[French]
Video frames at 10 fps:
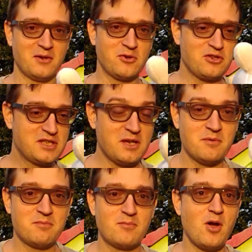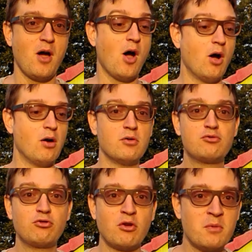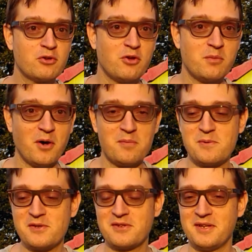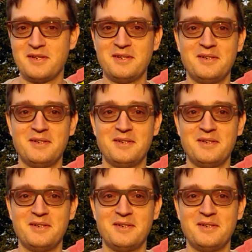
On ah, tu te moques de moi en plus.